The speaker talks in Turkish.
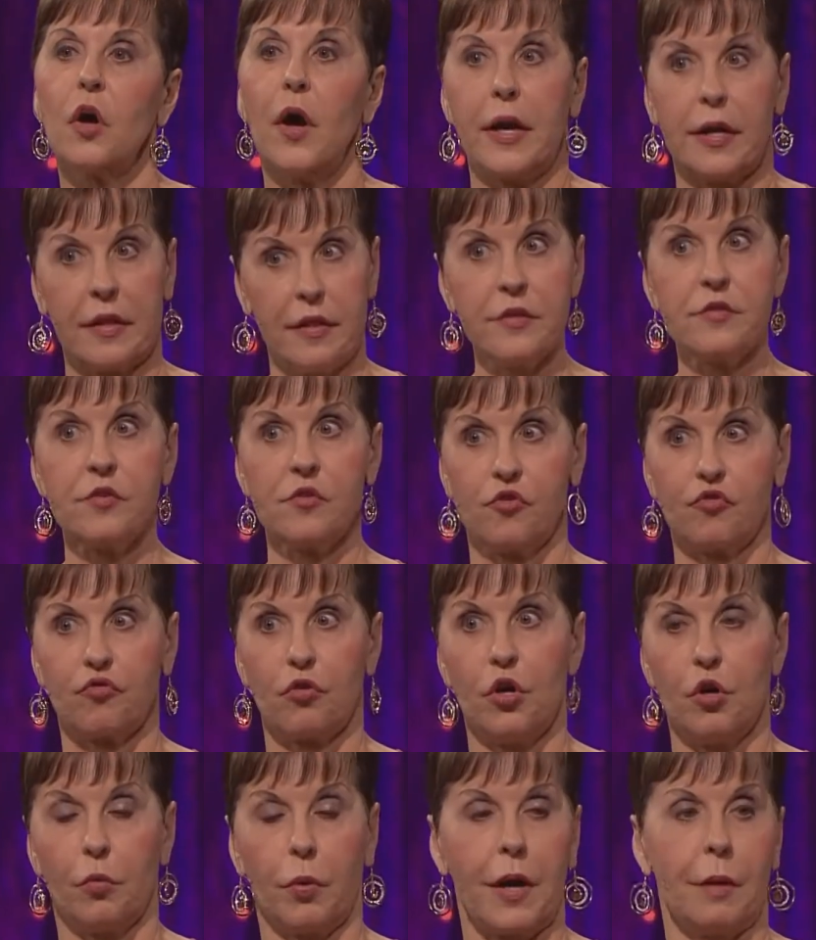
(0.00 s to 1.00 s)
Anne
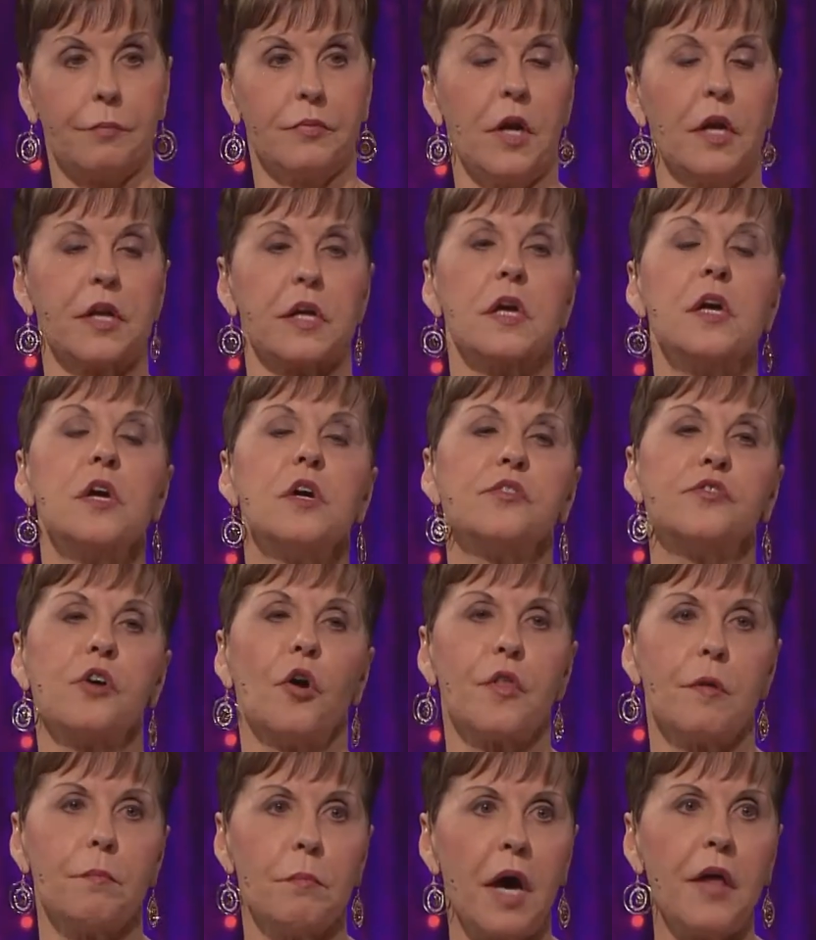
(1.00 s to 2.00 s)
kartal her gün
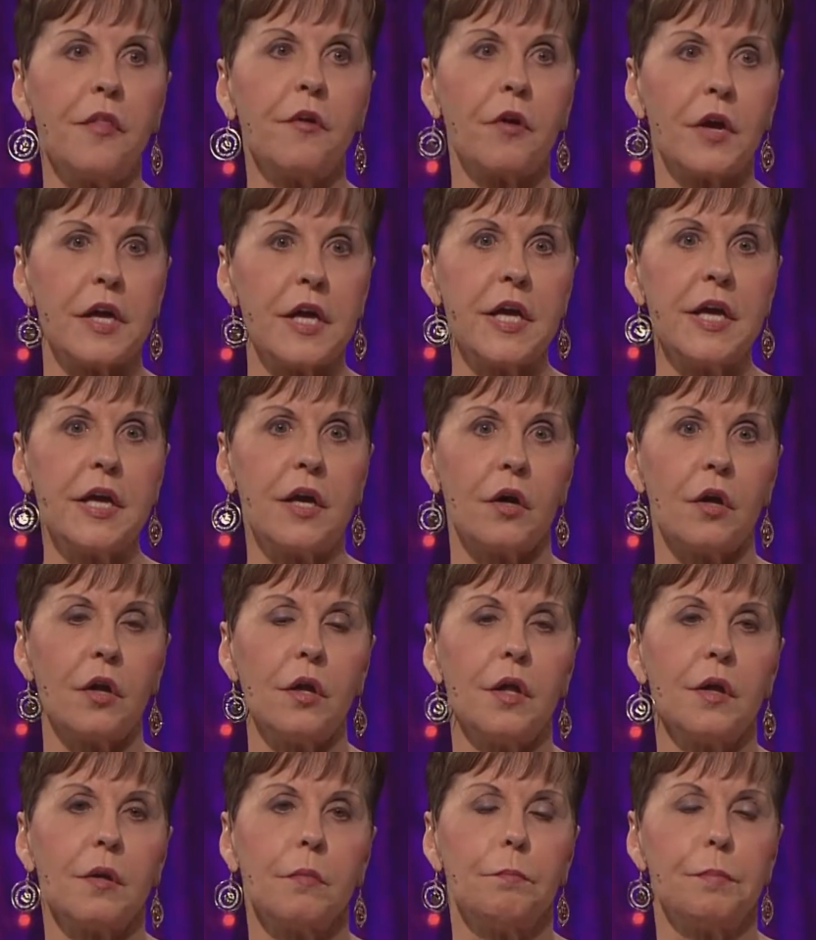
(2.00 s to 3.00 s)
yuvadan bir şeyler
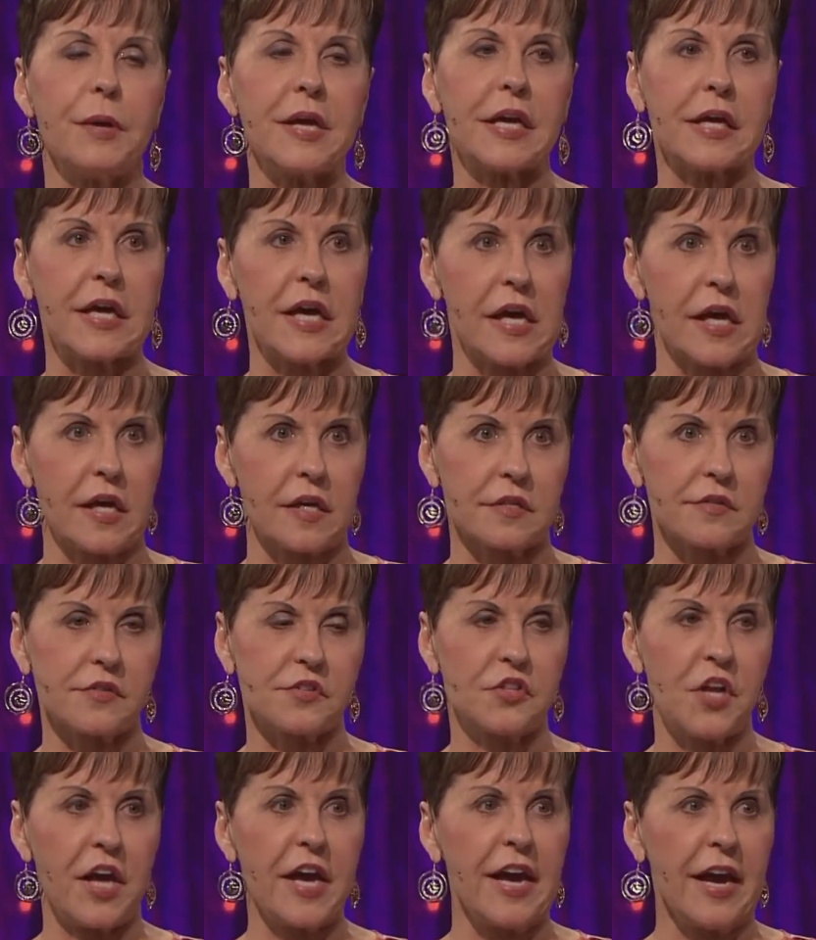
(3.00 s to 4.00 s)
çıkarmaya
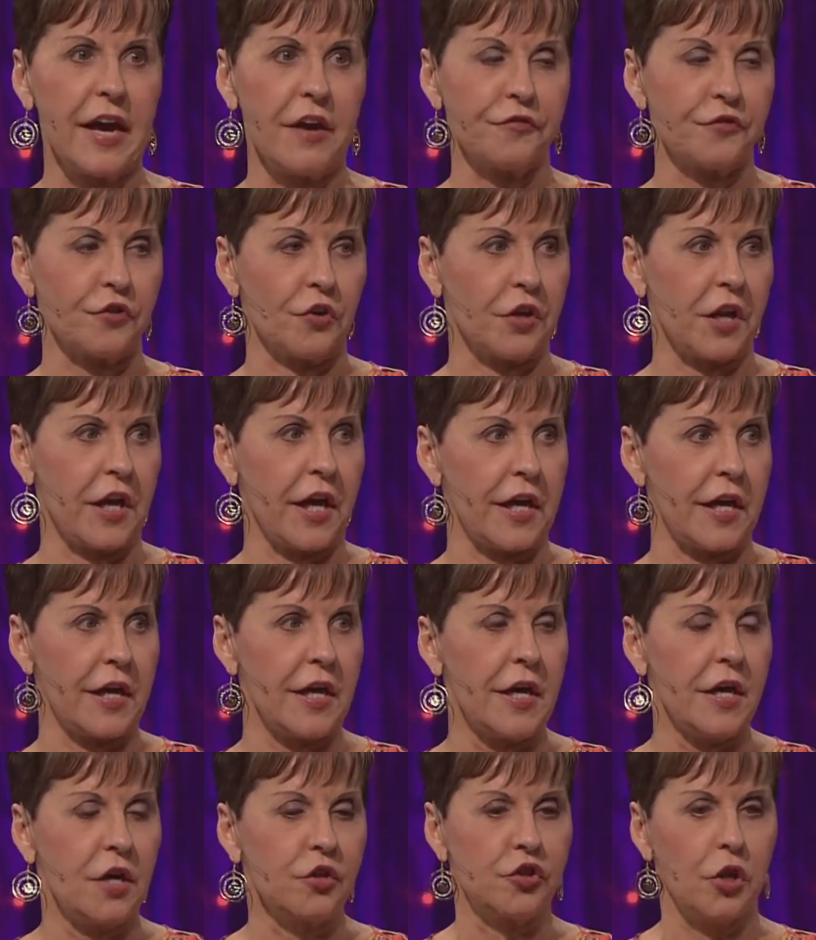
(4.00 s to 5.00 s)
başlar. Yavrunun
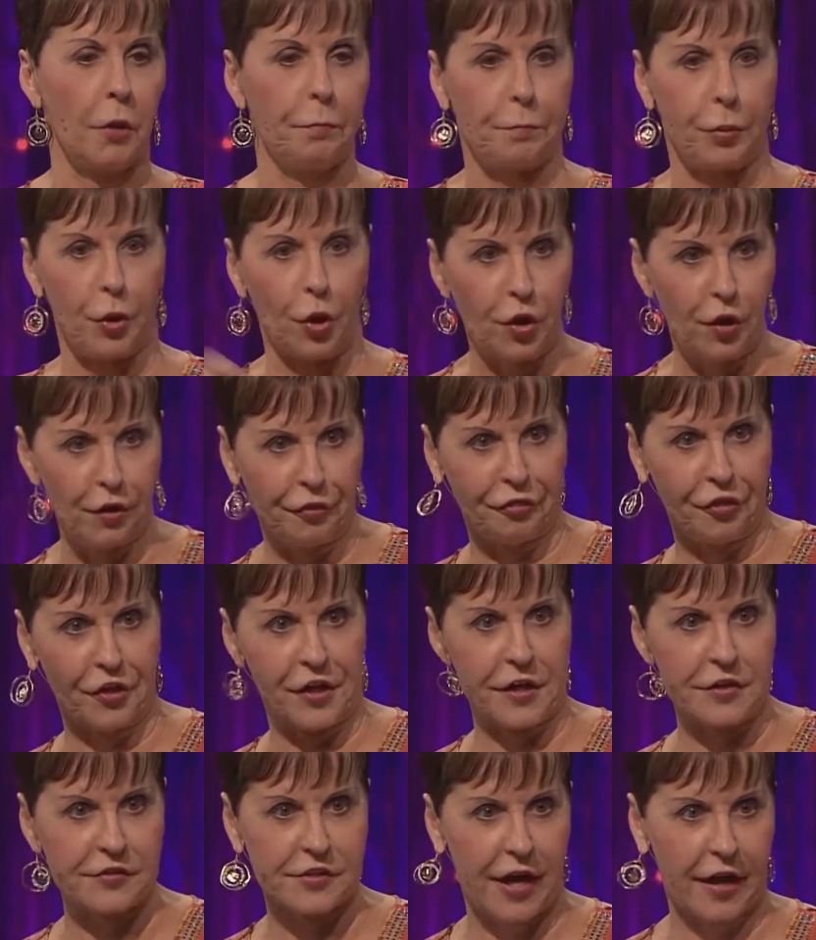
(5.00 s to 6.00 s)
rahatını bozar.
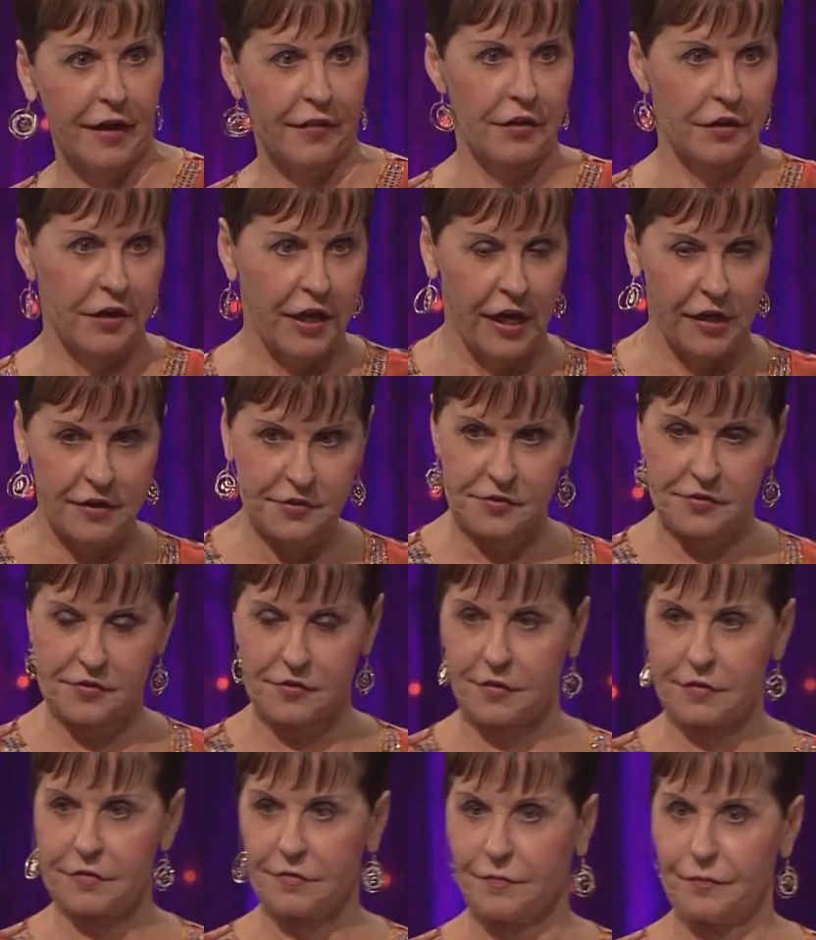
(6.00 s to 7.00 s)
Tüyleri çıkarır
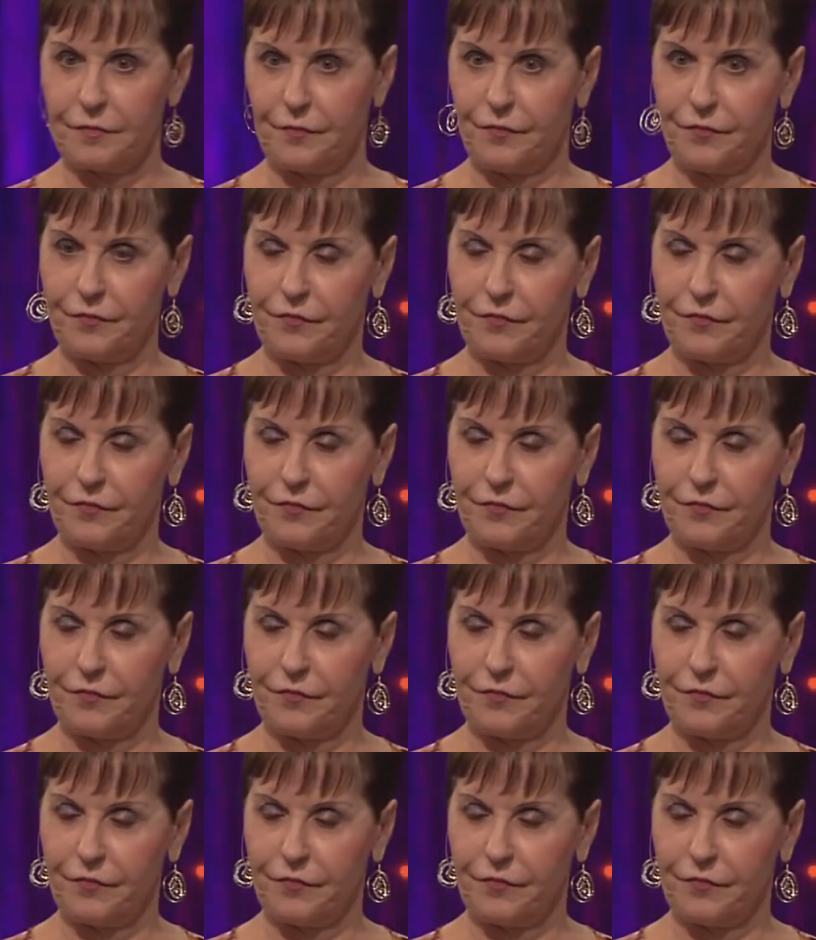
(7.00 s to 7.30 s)
atar.